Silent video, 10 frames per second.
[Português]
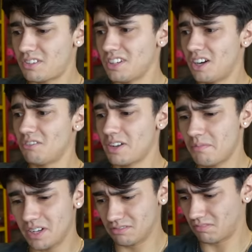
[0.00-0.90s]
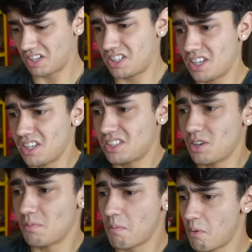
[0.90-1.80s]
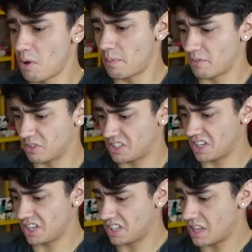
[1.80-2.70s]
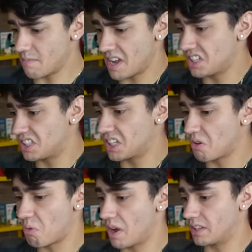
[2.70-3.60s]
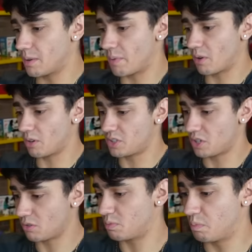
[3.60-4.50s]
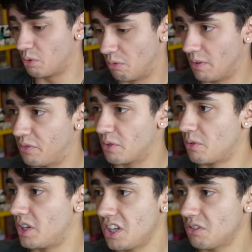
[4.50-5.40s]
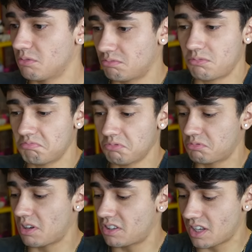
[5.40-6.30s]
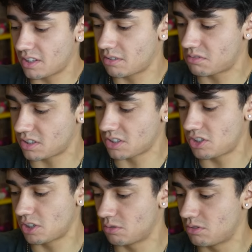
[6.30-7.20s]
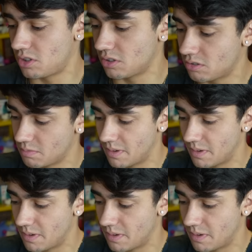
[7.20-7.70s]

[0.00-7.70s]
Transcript: que não, né, mano? Achei que ia ser uma boa pra você. Aqui tem mais de 50 pacotinhos por uma figurinha. Eu não, não tô entendendo o sentido disso,